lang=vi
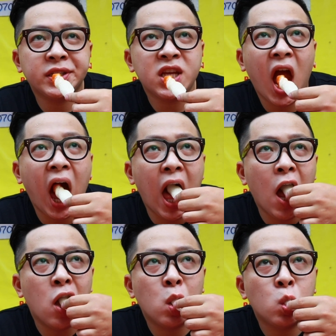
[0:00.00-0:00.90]

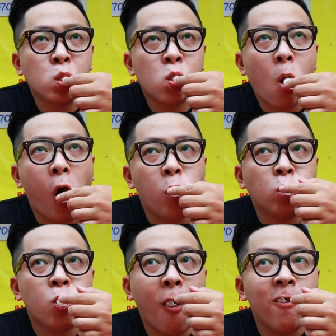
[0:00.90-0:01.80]
Đó, mình ra mình chấm mình
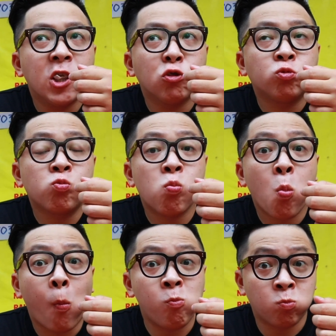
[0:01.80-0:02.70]
ăn rất là đã.
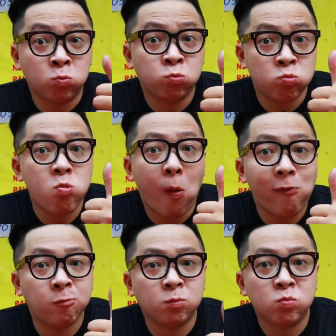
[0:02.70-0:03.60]
Bọn nghĩ rằng là không chỉ bánh
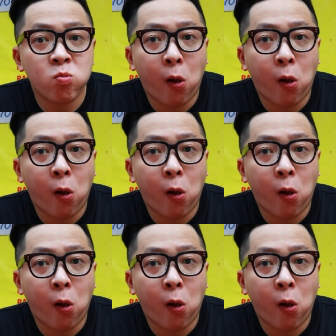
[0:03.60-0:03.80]
tráng đâu,